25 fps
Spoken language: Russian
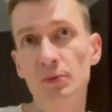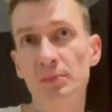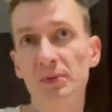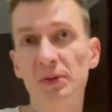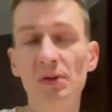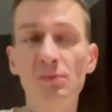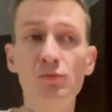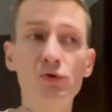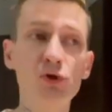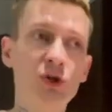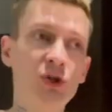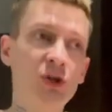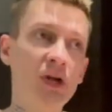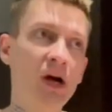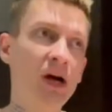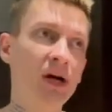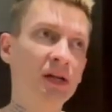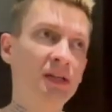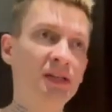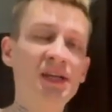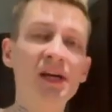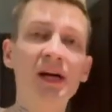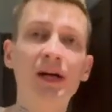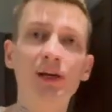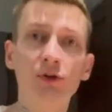Потому что
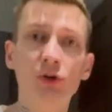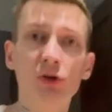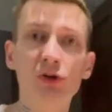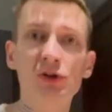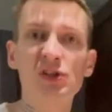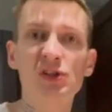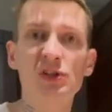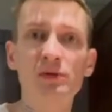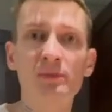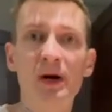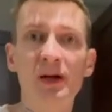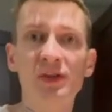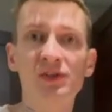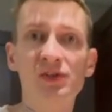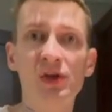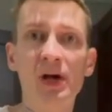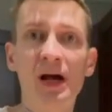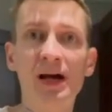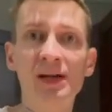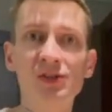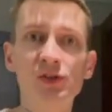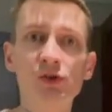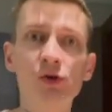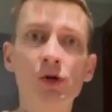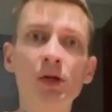те, которые занимаются
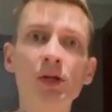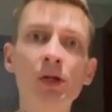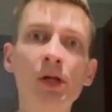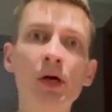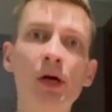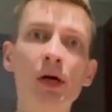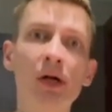озон,